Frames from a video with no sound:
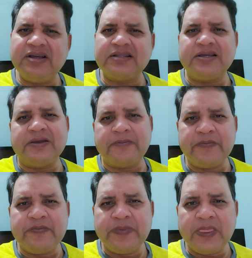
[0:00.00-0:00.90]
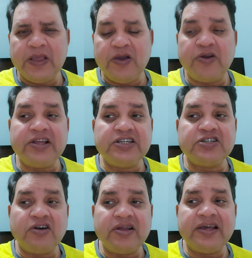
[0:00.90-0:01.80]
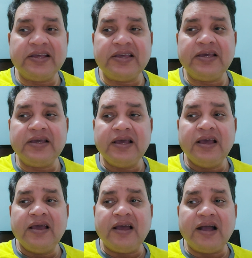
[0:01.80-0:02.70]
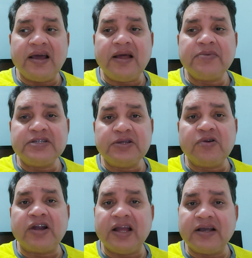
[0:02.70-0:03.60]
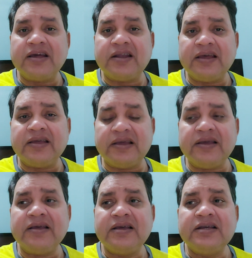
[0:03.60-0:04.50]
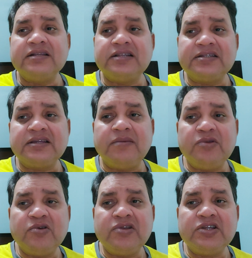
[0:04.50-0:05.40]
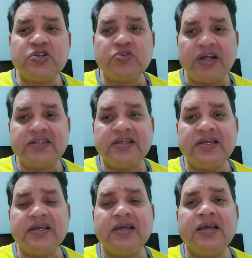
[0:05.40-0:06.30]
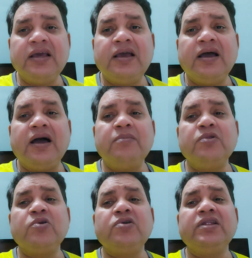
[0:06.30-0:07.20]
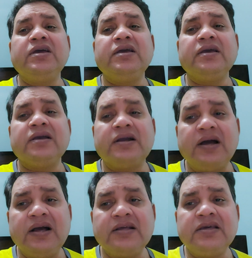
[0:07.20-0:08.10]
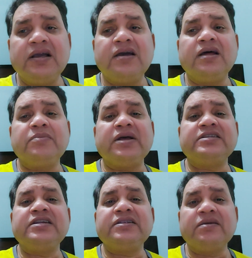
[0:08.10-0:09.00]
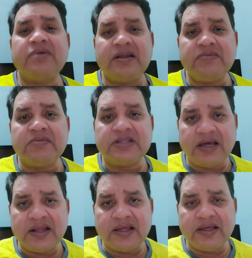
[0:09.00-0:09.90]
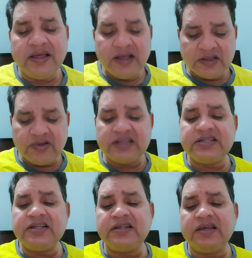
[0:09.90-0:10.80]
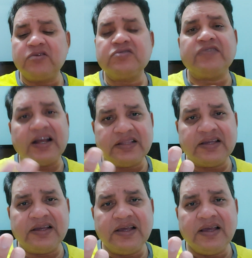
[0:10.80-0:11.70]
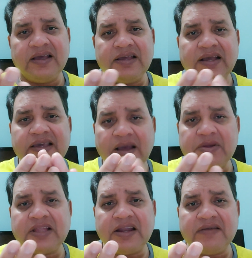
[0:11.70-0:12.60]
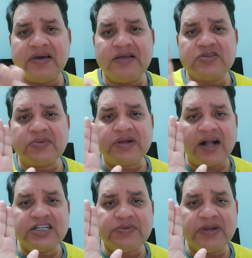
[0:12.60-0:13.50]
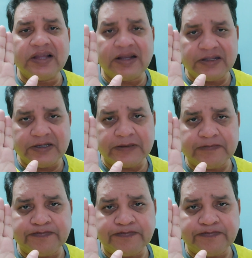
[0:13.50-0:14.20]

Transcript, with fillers: भी आता है और एक चीज़ और है कि अगर आप किसी को खड़ा कर रहे हैं जैसे हम लोगों ने शुरुआत की हम लोगों ने कहा कि अगर आप एसेट के बारे में बता रहे हैं तो एसेट के कुछ फ़ायदे या क्या बताने वाले वो सब कागज़ पर लिख लीजिए